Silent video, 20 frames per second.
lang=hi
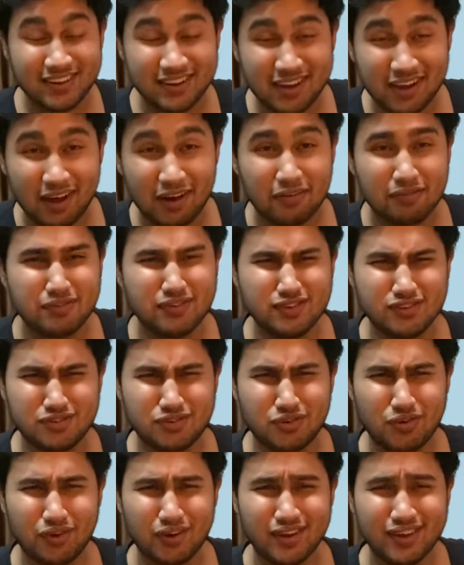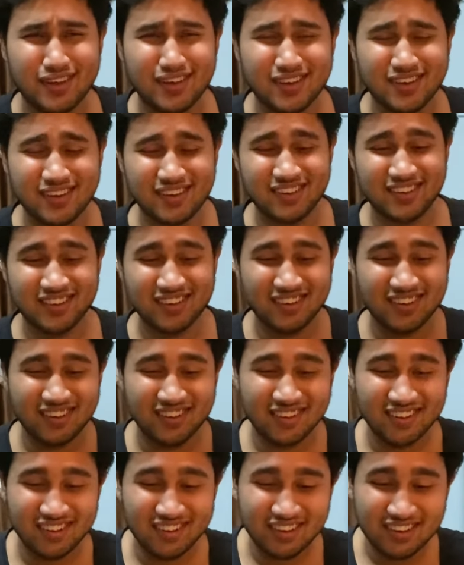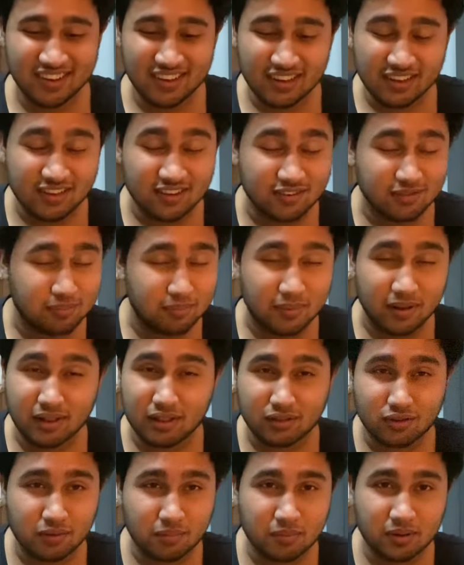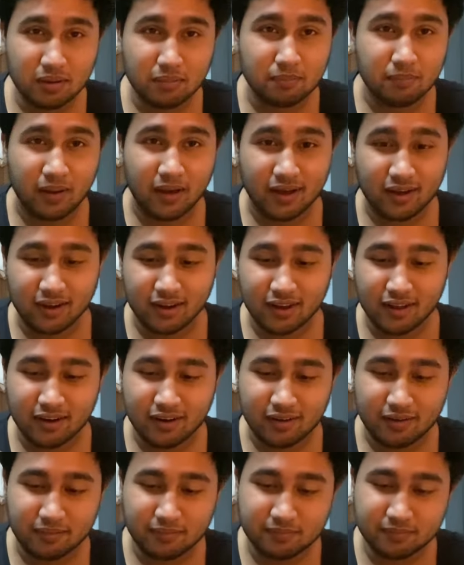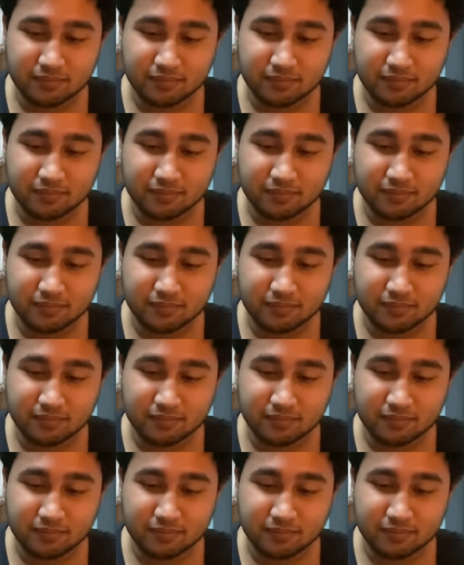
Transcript: काफ़ी स्ट्रॉन्ग है स्मेल तो मतलब भयंकर है